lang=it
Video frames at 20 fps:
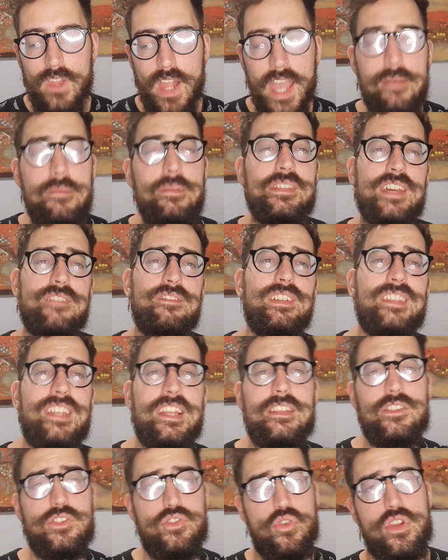e mi serve
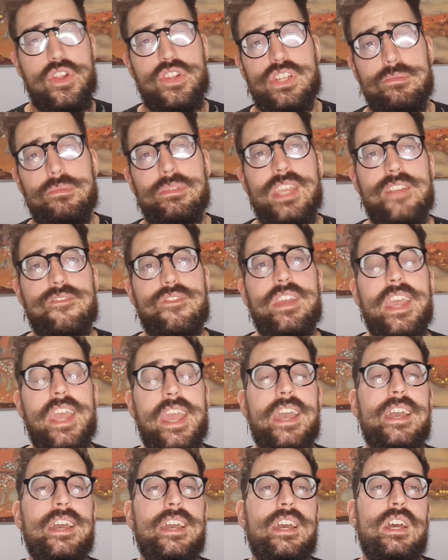trazione, cioè mi serve
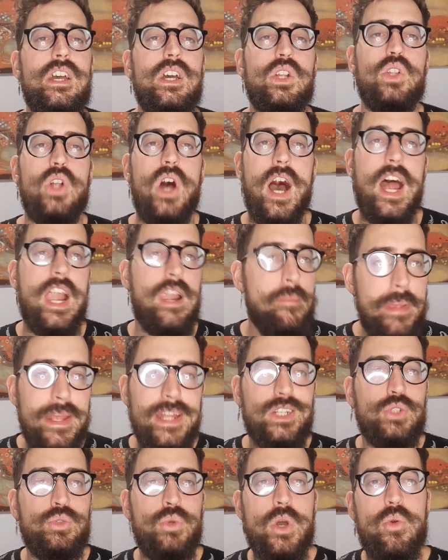che
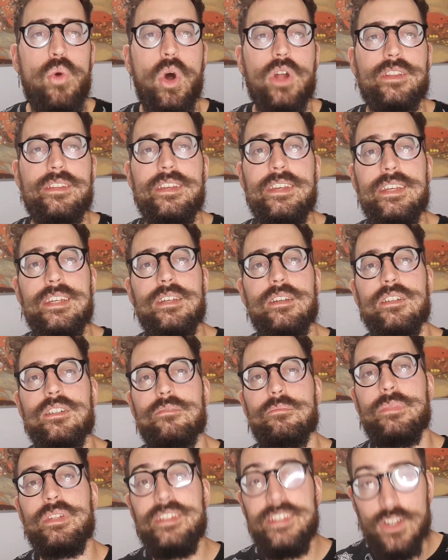almeno due ruote
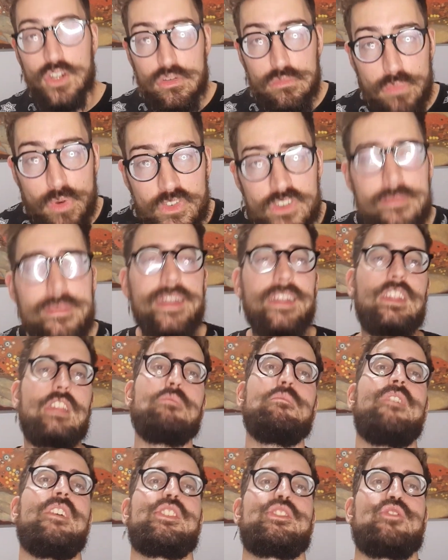mi diano un movimento
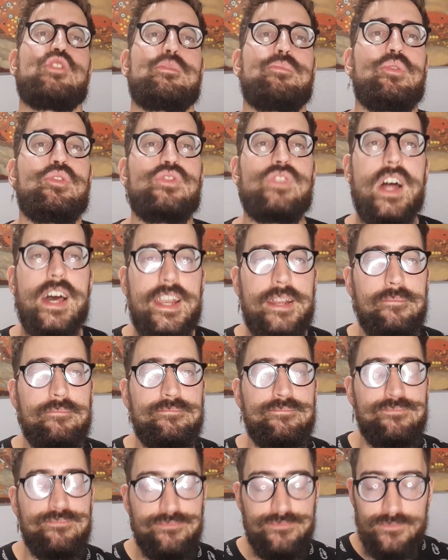e mi facciano
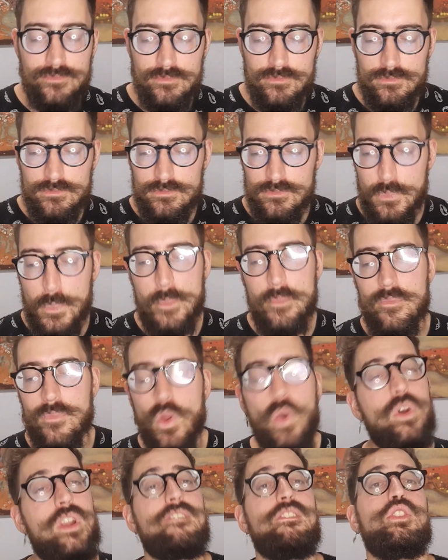spostare.
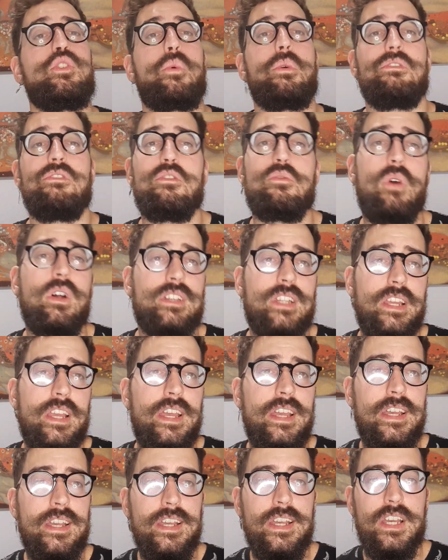Ora, avendo quattro
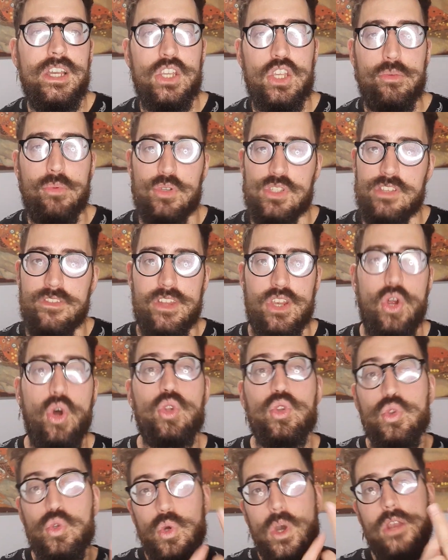ruote, io posso avere
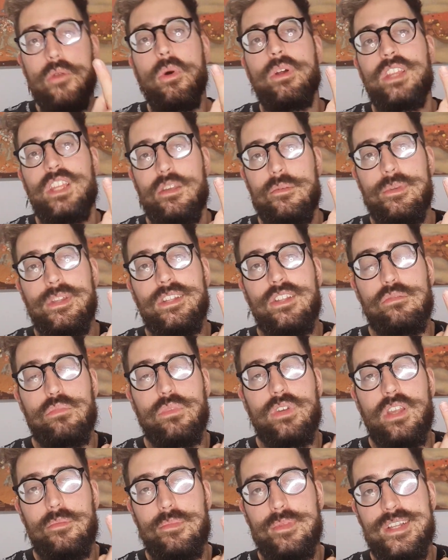o due ruote che mi
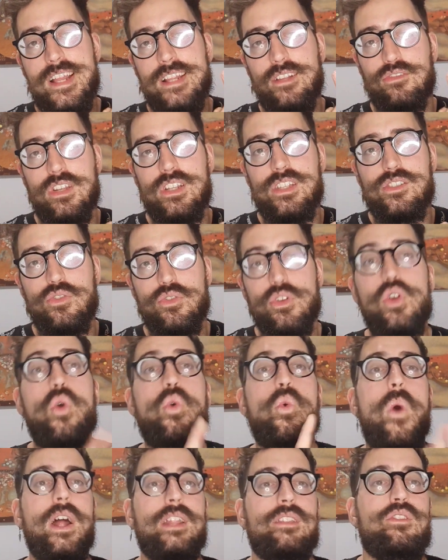danno, che mi danno trazione
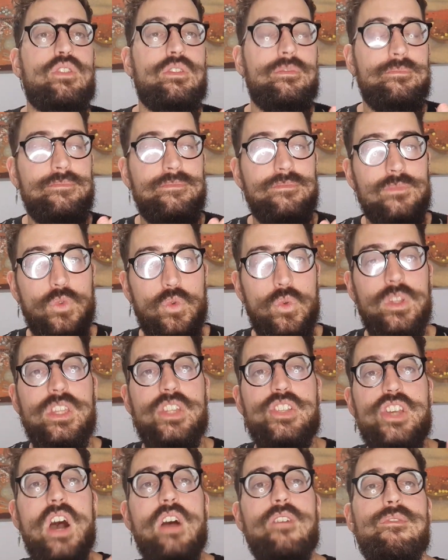o quattro.
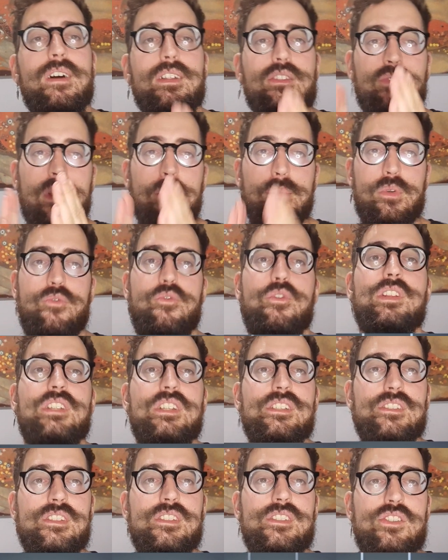Quindi già ho fatto una profonda
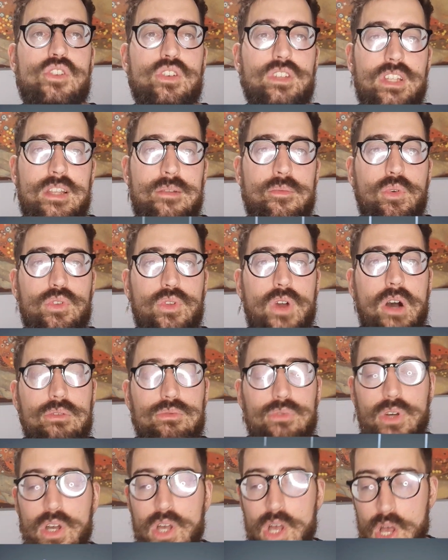distinzione del mondo
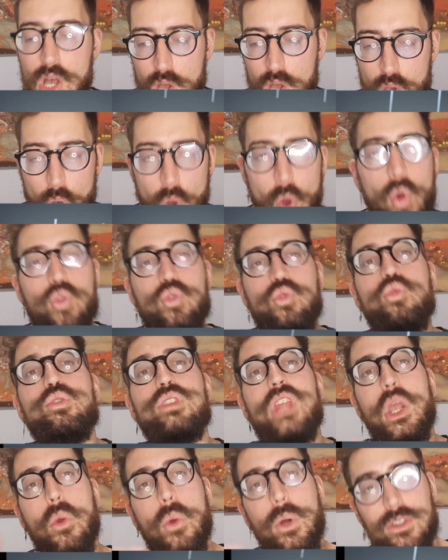auto. O
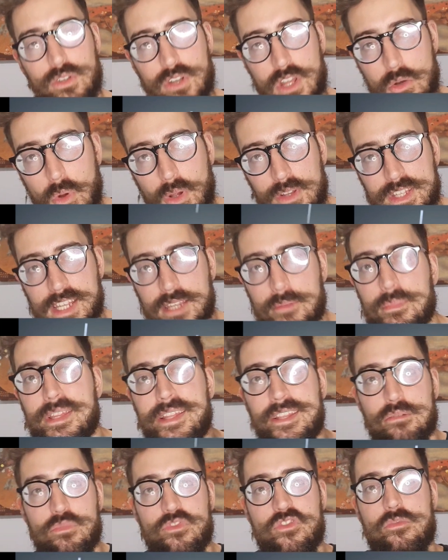tutte e quattro le ruote che mi
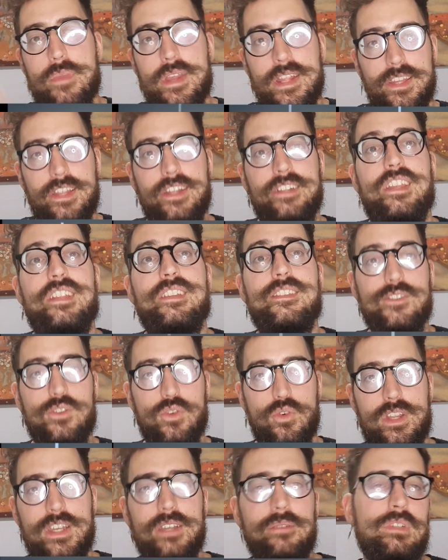danno movimento e
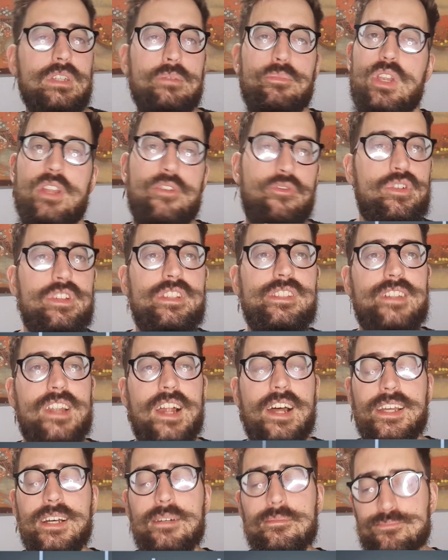trazione, tipo nei
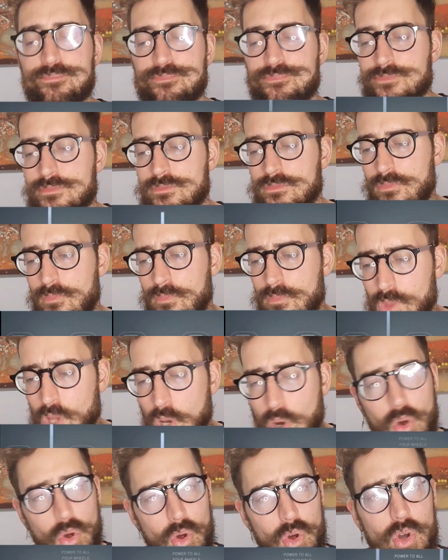fuoristrada,
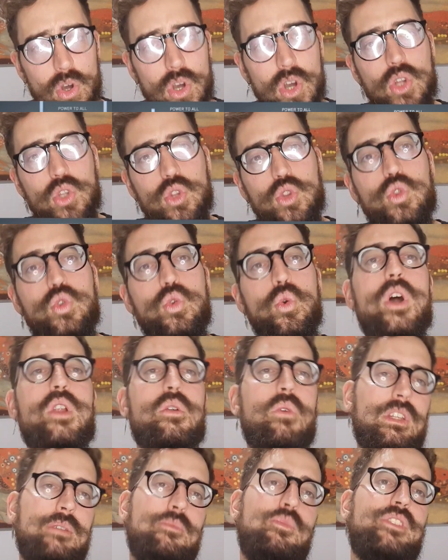o due
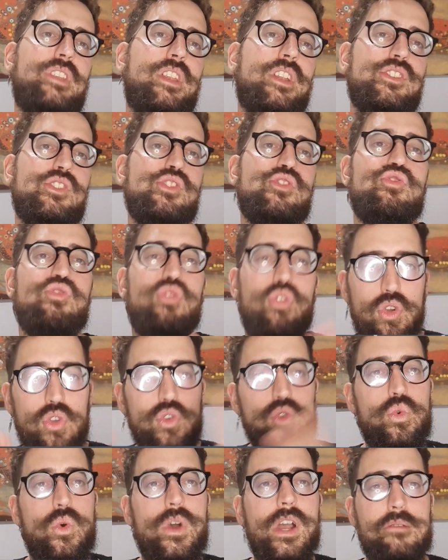ruote motrici, solo
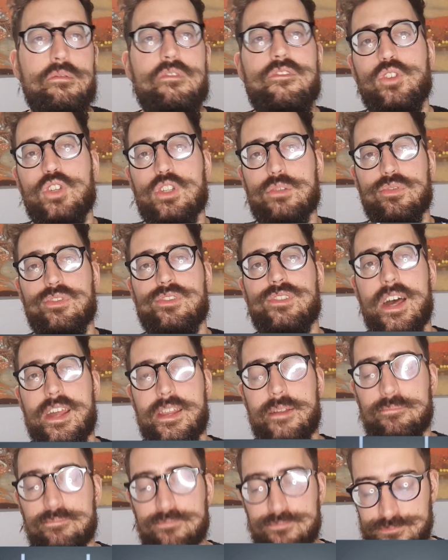due che mi fanno
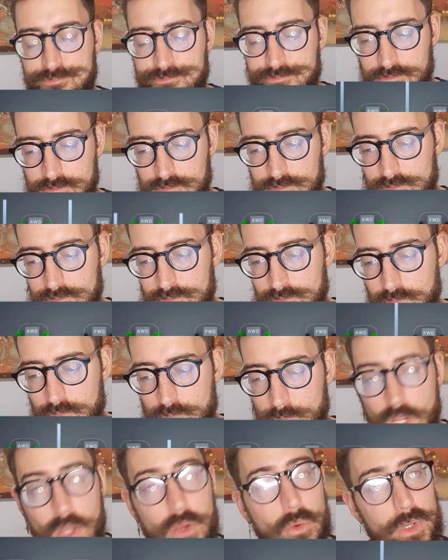spostare.
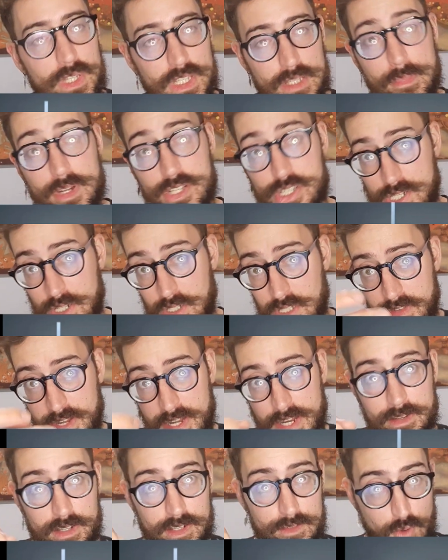Quindi immaginate di
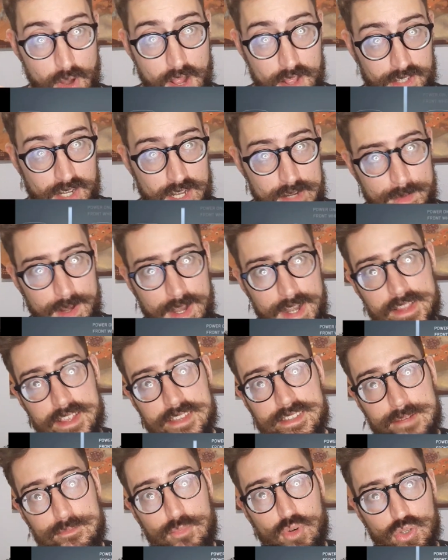avere il volante tra le mani di
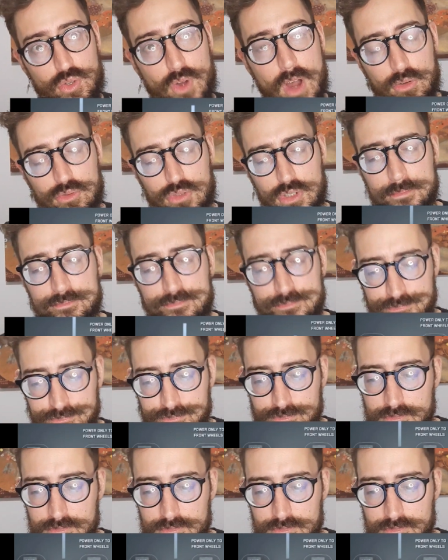essere a bordo auto,